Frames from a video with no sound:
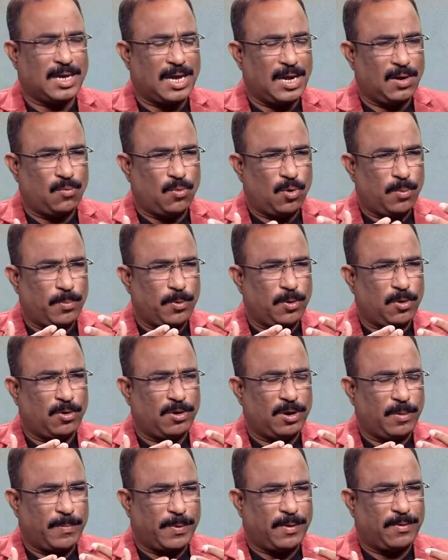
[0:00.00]
కాలం ఓపికగా
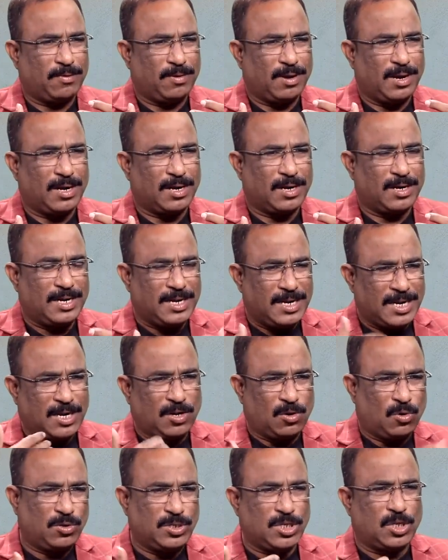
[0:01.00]
ఉన్న పవన్ కళ్యాణ్
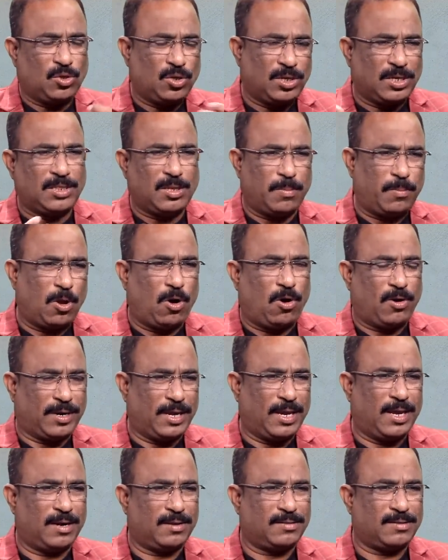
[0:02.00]
నిన్నటి రోజు ఎందుకు ఇంత బ్లౌట్
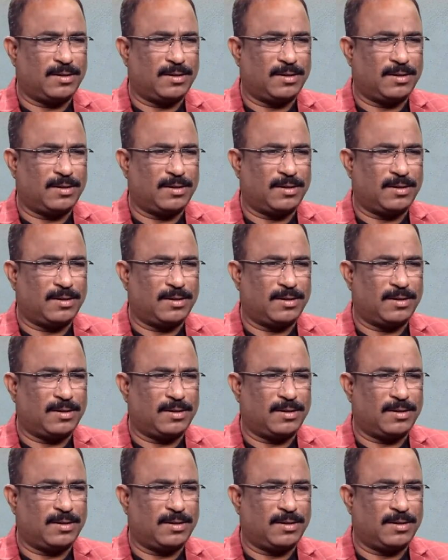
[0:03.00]
అయ్యారు